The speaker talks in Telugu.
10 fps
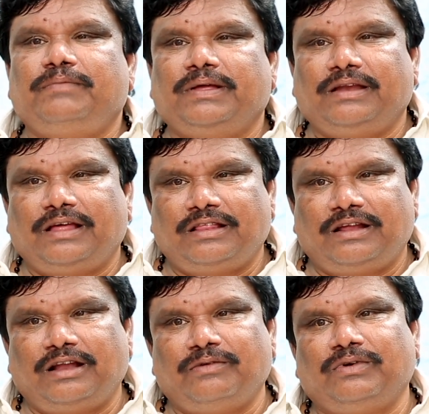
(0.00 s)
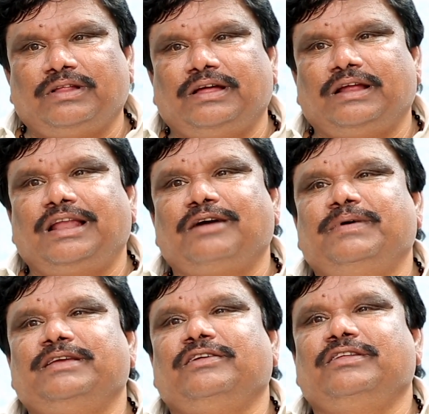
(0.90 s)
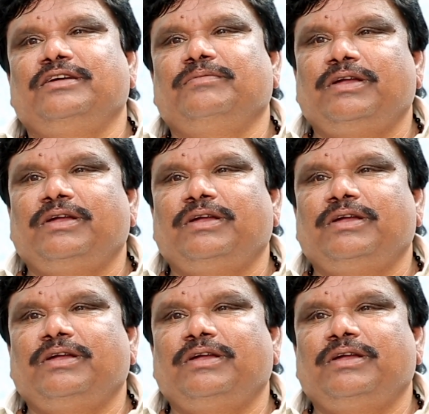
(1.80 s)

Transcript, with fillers: ప్రజల ఆదరణ ఉంటుంది కనుక నాకు పైసలతో